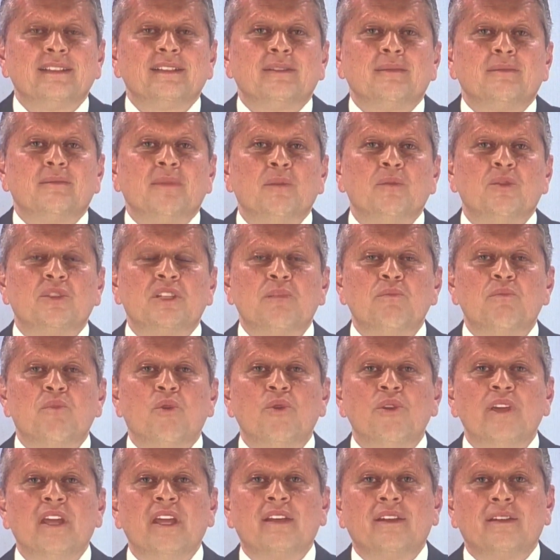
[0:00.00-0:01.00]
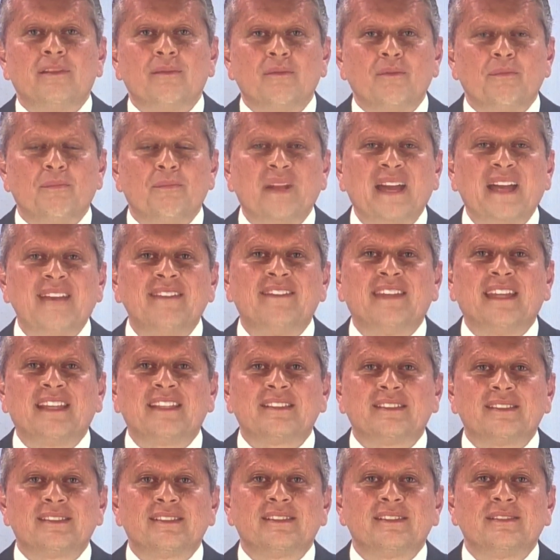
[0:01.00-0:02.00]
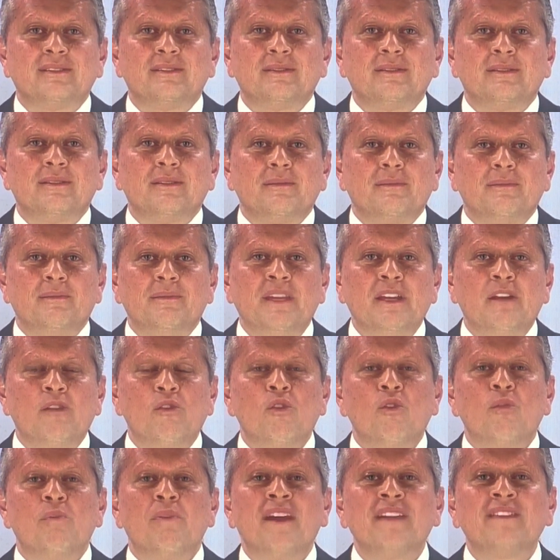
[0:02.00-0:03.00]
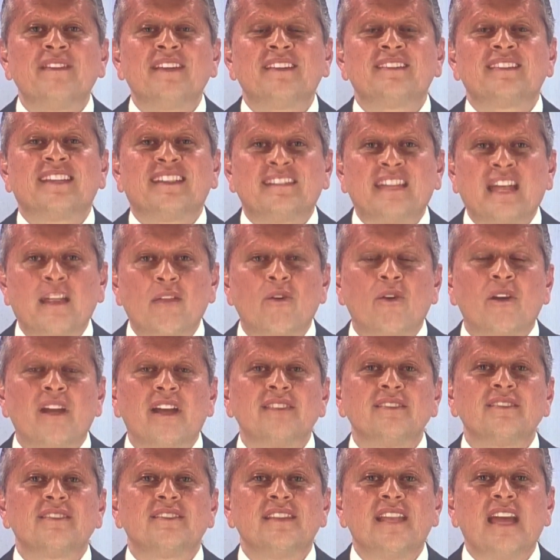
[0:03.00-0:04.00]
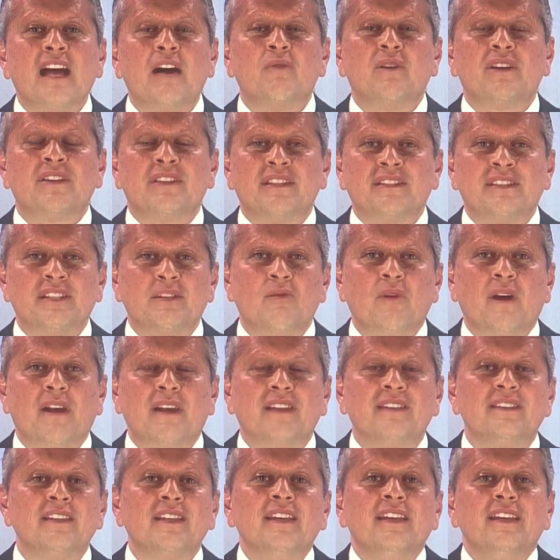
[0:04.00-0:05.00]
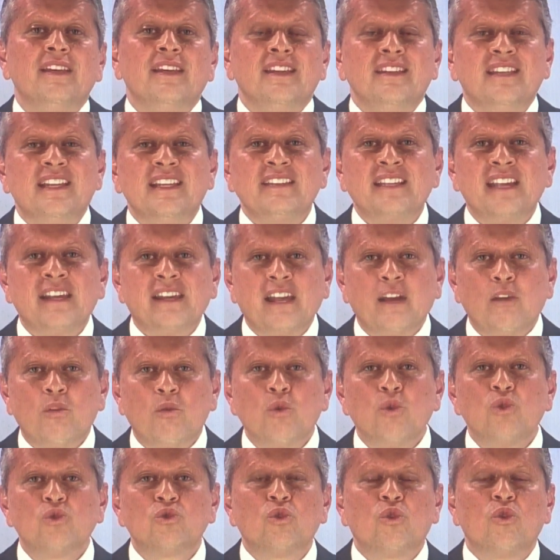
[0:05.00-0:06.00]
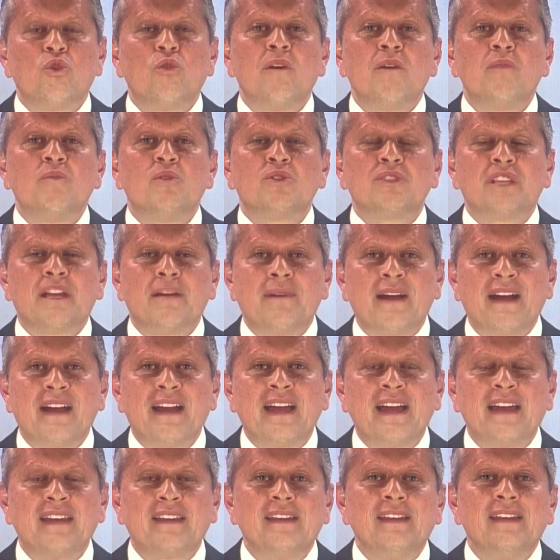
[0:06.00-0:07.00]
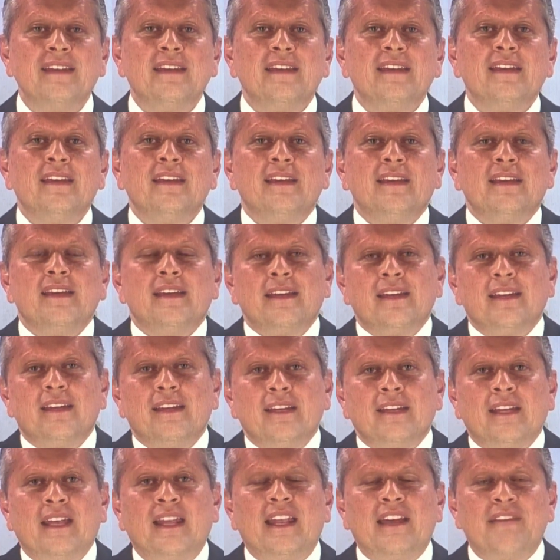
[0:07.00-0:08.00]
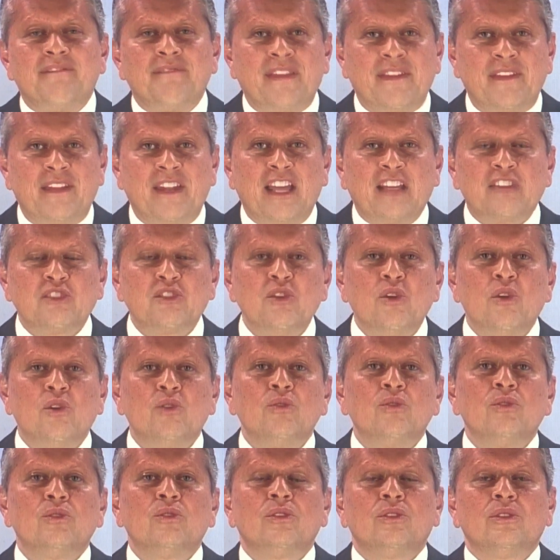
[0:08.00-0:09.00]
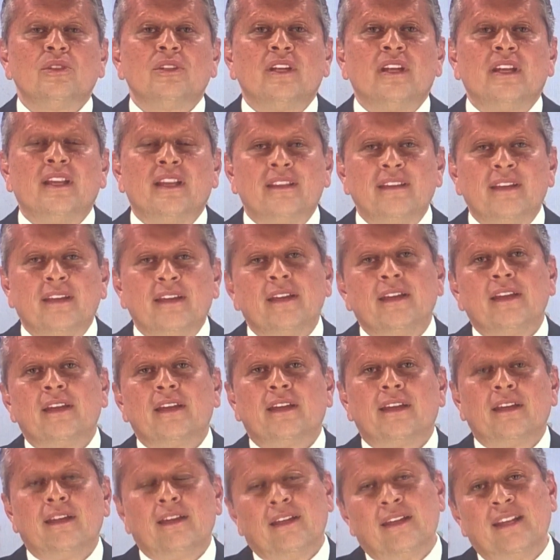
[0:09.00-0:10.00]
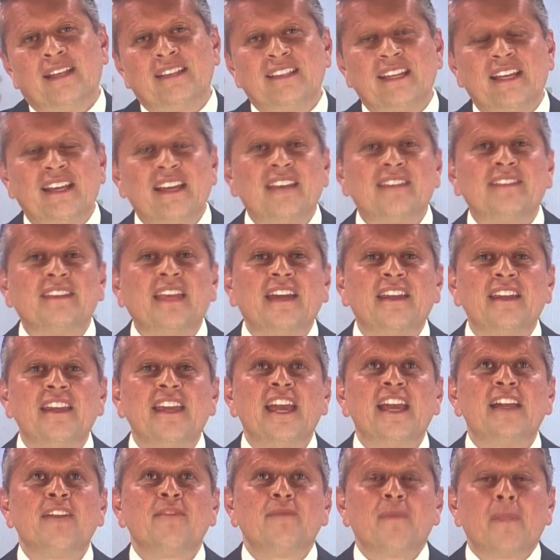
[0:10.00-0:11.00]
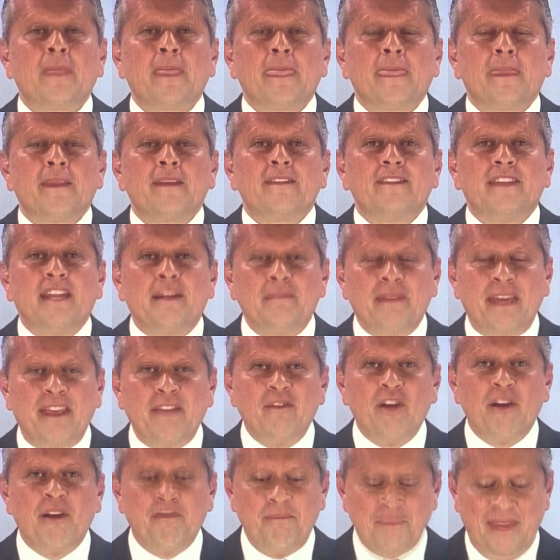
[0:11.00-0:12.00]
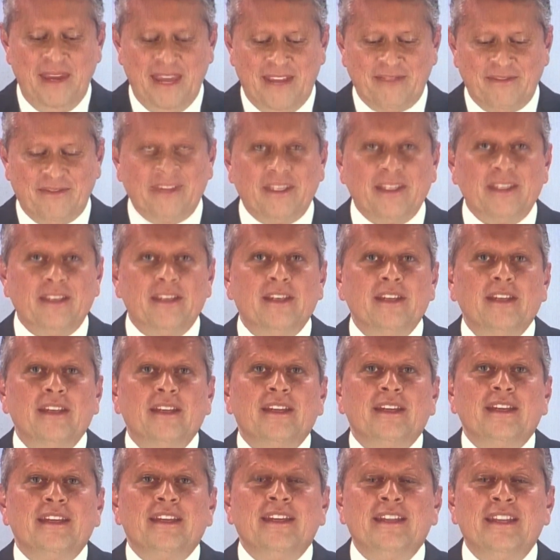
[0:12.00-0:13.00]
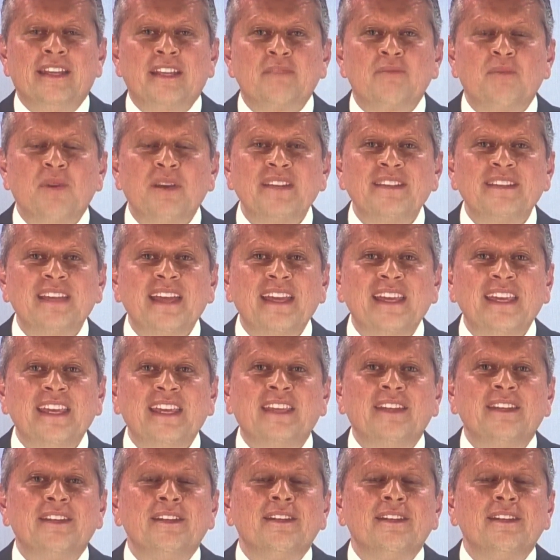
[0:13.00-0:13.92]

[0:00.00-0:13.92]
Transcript: vamos a poner plantas, microplantas tratadoras de aguas desiguales. Y ese recurso lo vamos a bajar en la Federación, en la, Secretaría del Medio Ambiente. Y después de ahí,